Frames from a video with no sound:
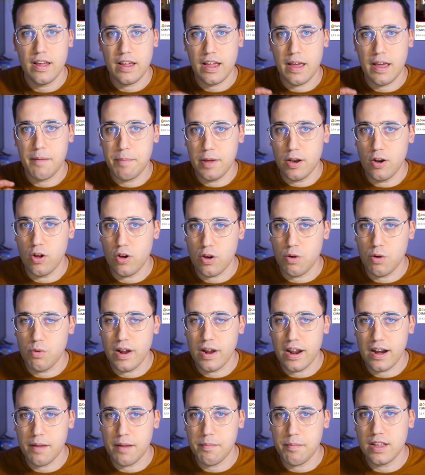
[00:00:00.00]
que Pinocchio es
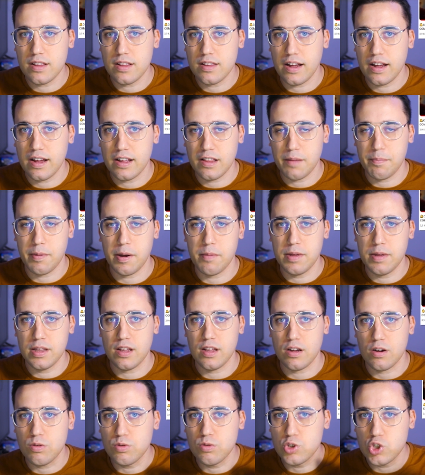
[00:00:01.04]
una herramienta que te
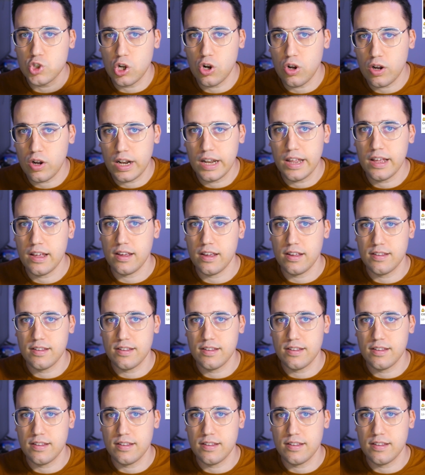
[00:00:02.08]
permite con un solo clic